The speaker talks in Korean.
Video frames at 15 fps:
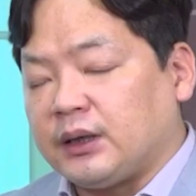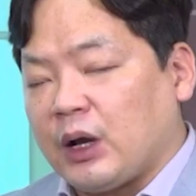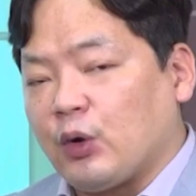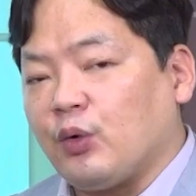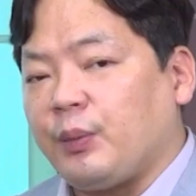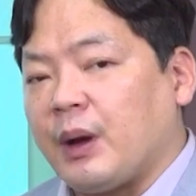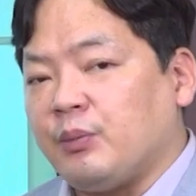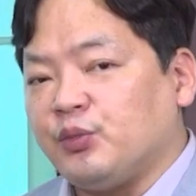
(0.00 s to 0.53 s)

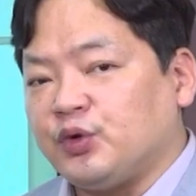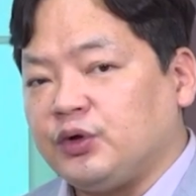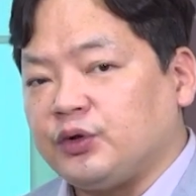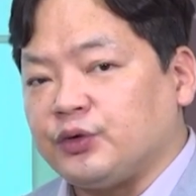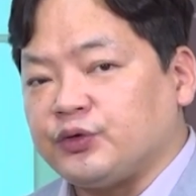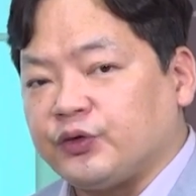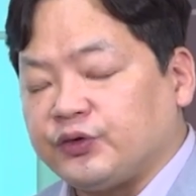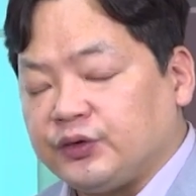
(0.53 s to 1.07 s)
라고 반문을
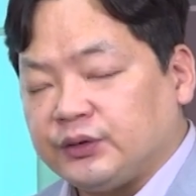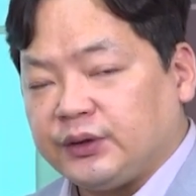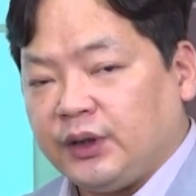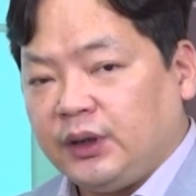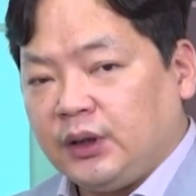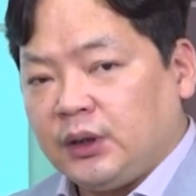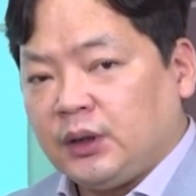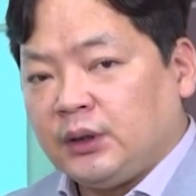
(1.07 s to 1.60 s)
던졌을
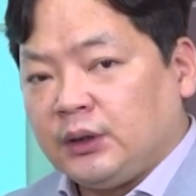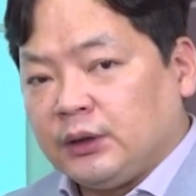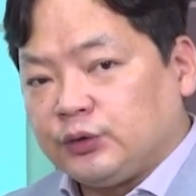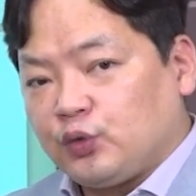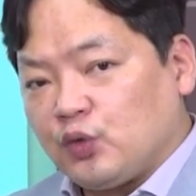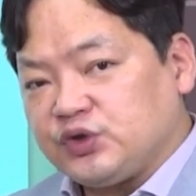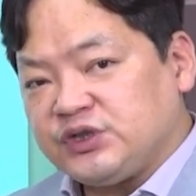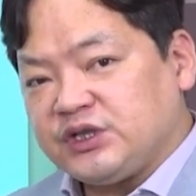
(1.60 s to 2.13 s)
때
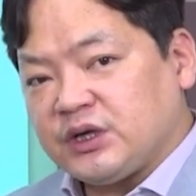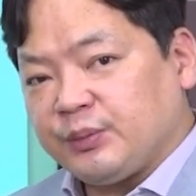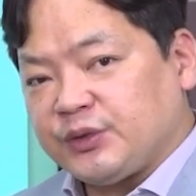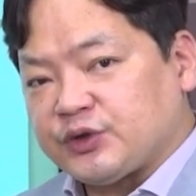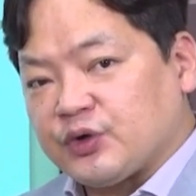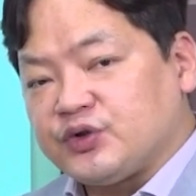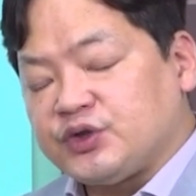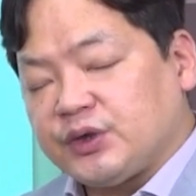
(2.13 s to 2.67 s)
통신장비
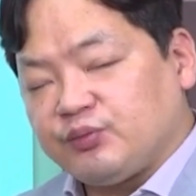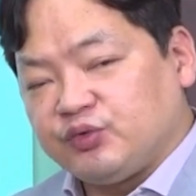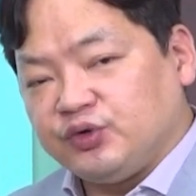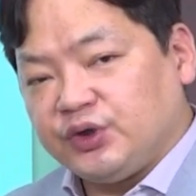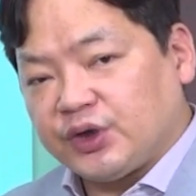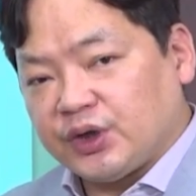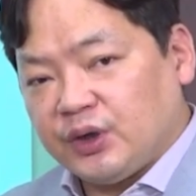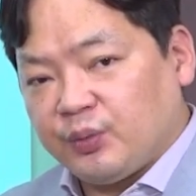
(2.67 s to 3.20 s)
전체
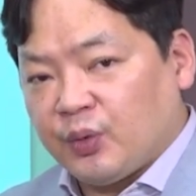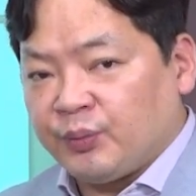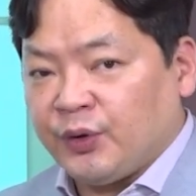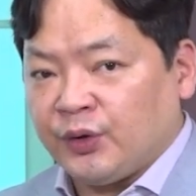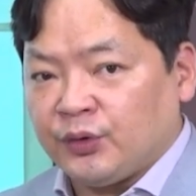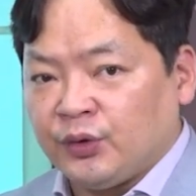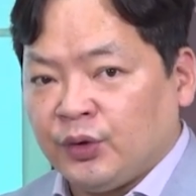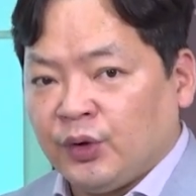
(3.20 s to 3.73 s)
분위기를
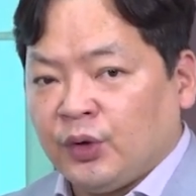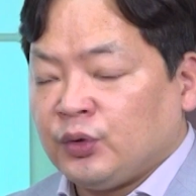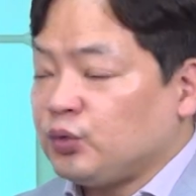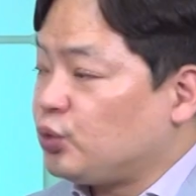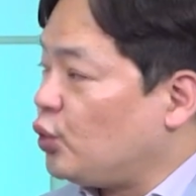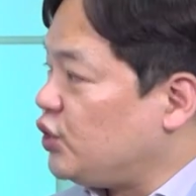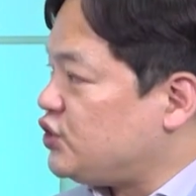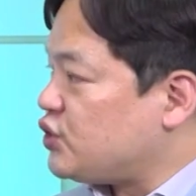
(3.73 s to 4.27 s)
보면
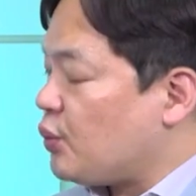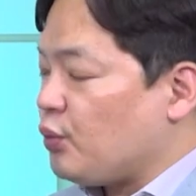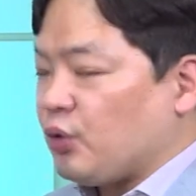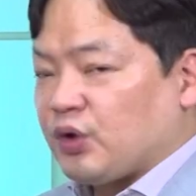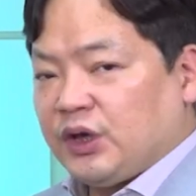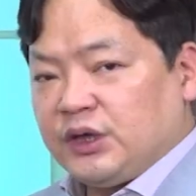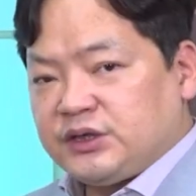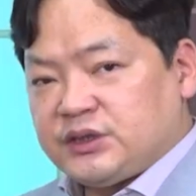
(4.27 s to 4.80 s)
또 이
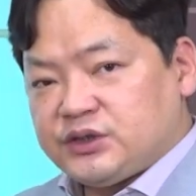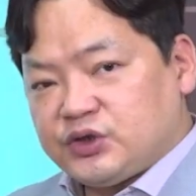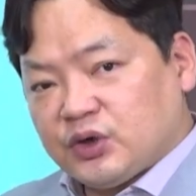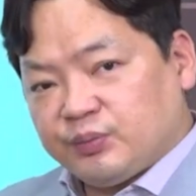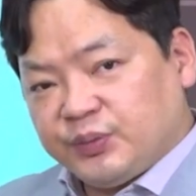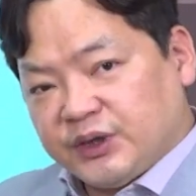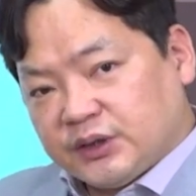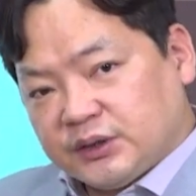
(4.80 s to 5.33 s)
종목이
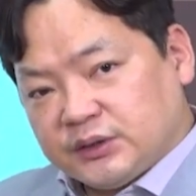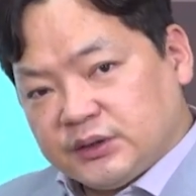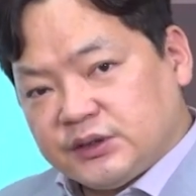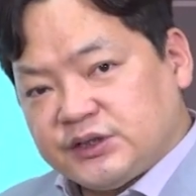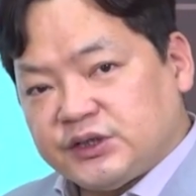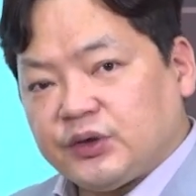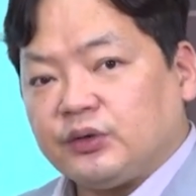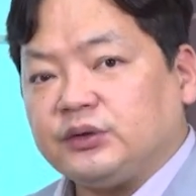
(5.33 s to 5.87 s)
실적
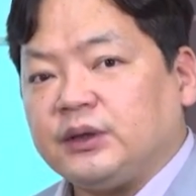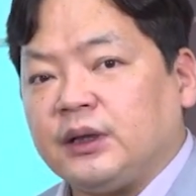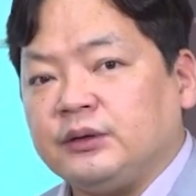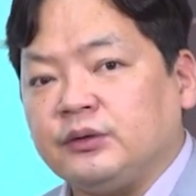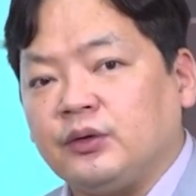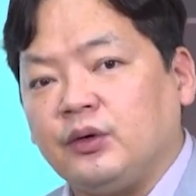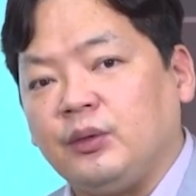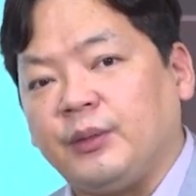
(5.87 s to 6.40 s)
피크를
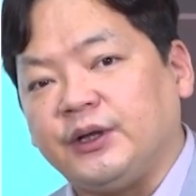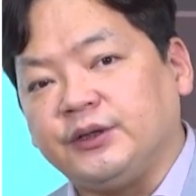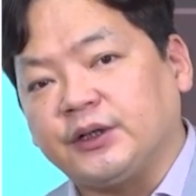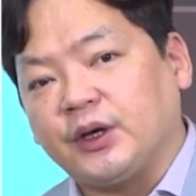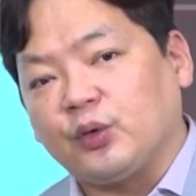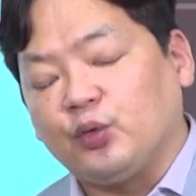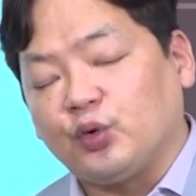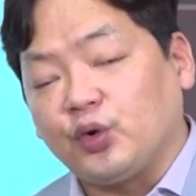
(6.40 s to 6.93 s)
찍었다는 걸
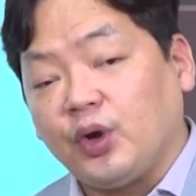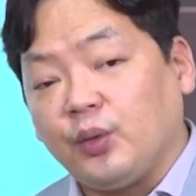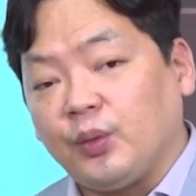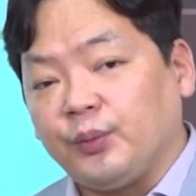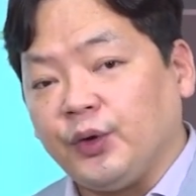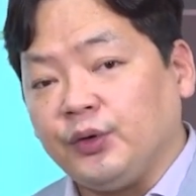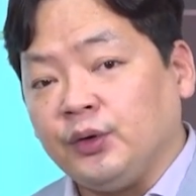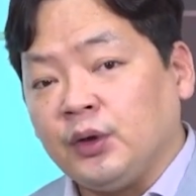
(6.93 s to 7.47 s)
만약에
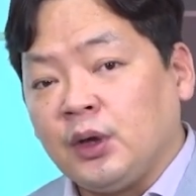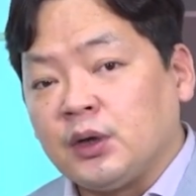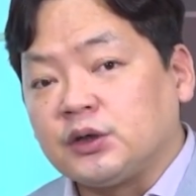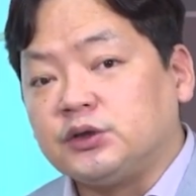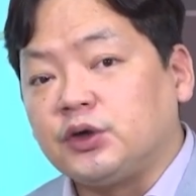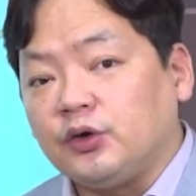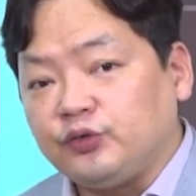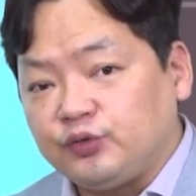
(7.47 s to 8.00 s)
고려해보면
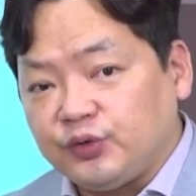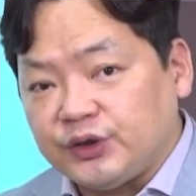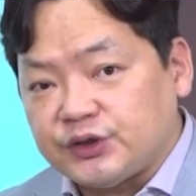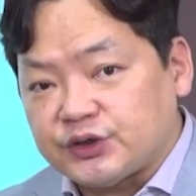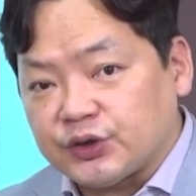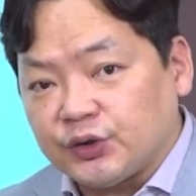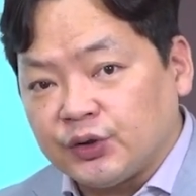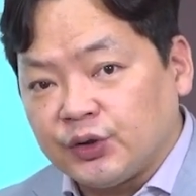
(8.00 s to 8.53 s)
그럴 수
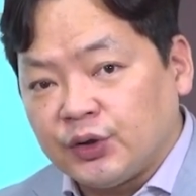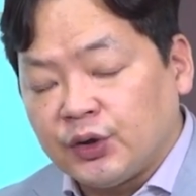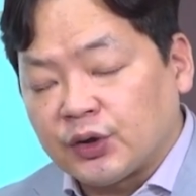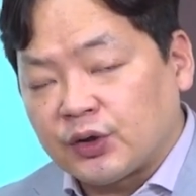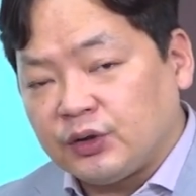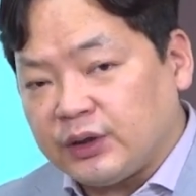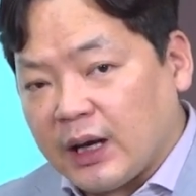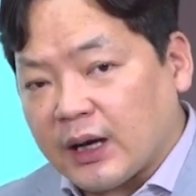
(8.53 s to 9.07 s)
있죠.
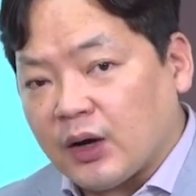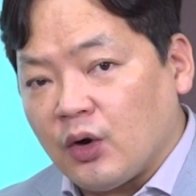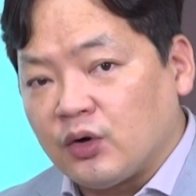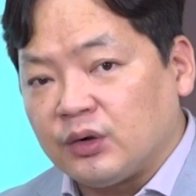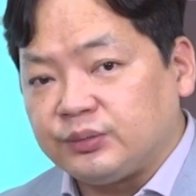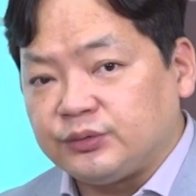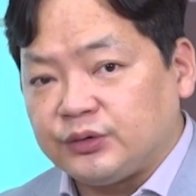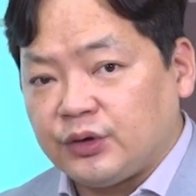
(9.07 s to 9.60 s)
그런데 아까
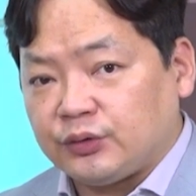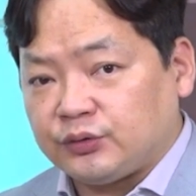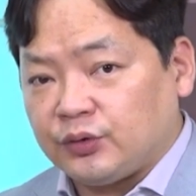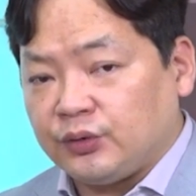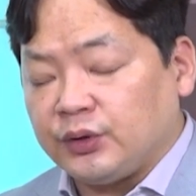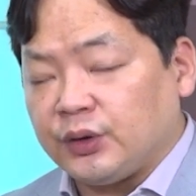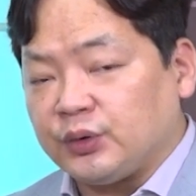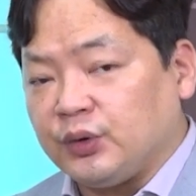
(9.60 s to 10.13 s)

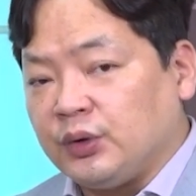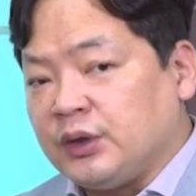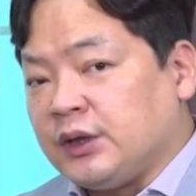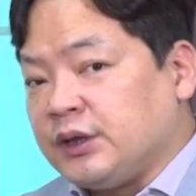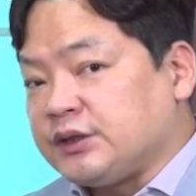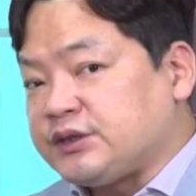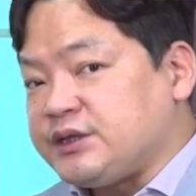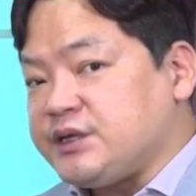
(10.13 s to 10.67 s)
언급드렸던 대로
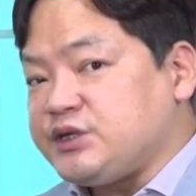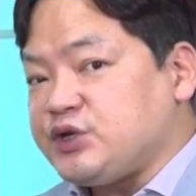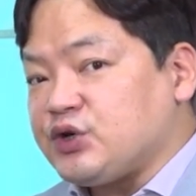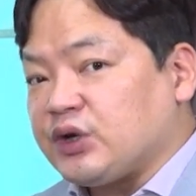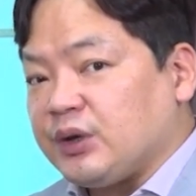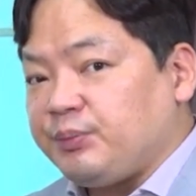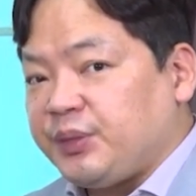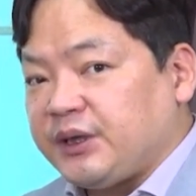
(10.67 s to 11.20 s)

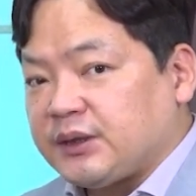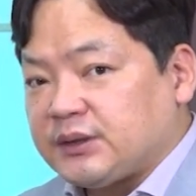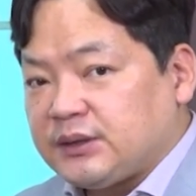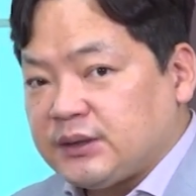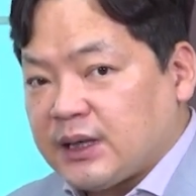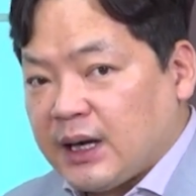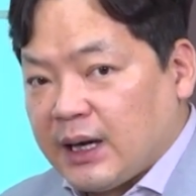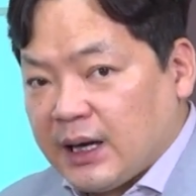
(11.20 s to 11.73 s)
실적의
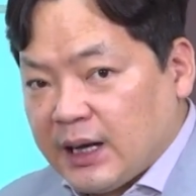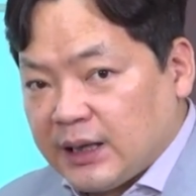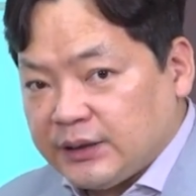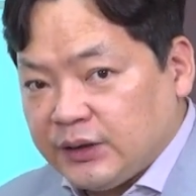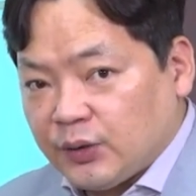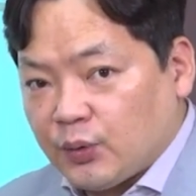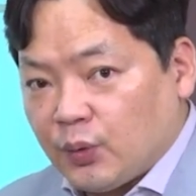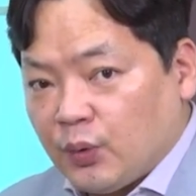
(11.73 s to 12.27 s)
피크가
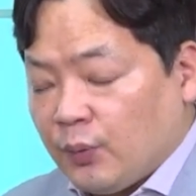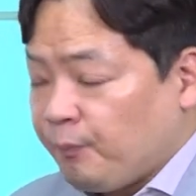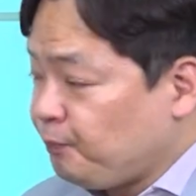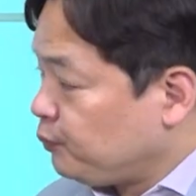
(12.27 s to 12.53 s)
아니고